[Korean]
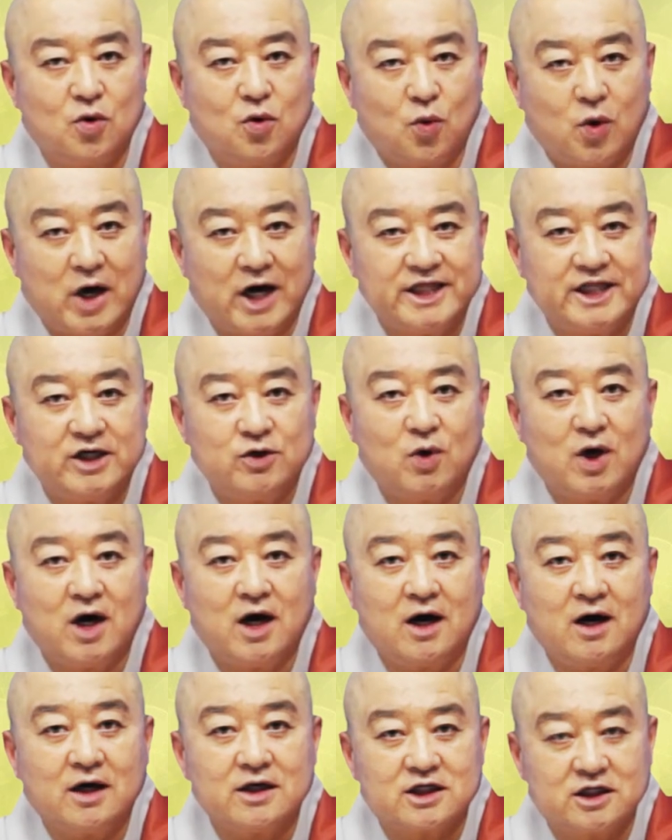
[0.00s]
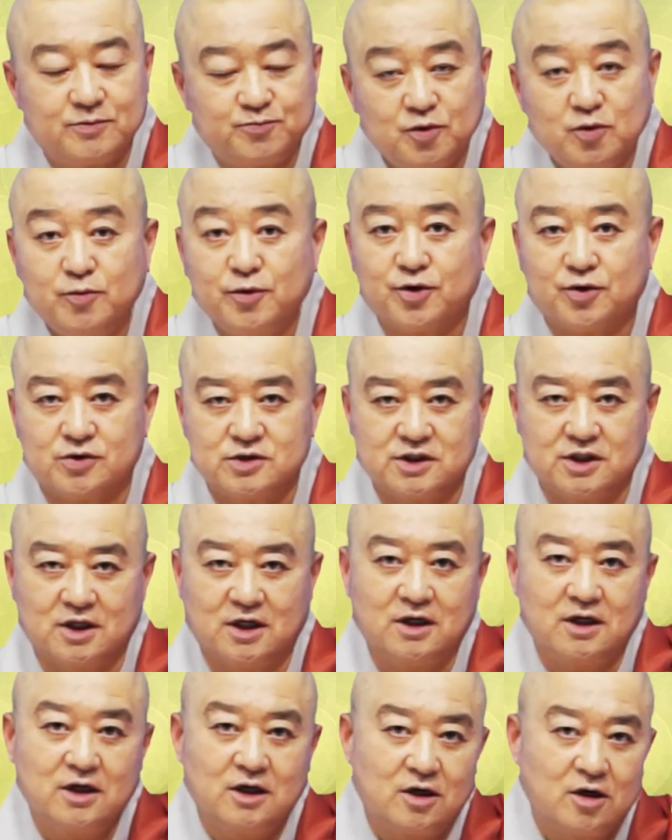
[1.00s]
환희와
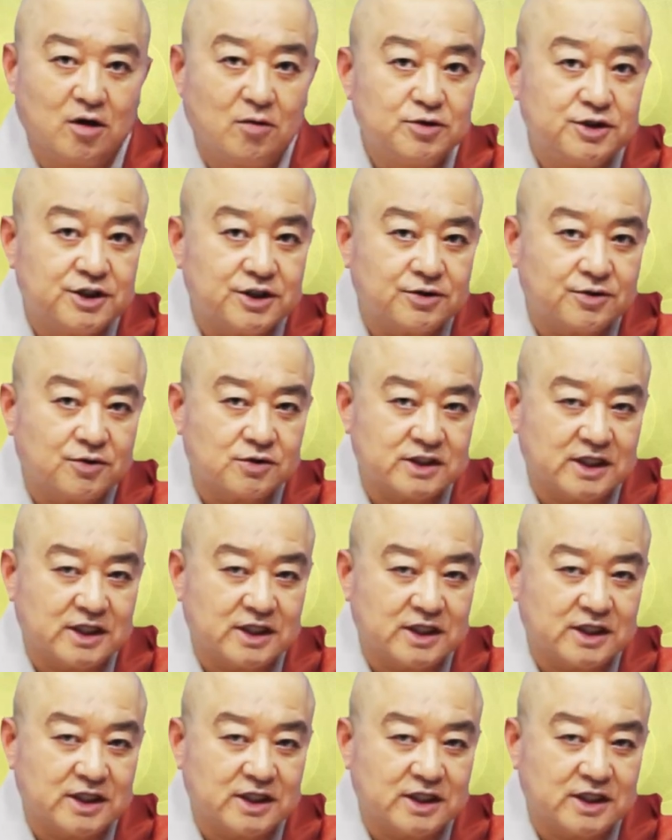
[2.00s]
기쁨으로서 음식으로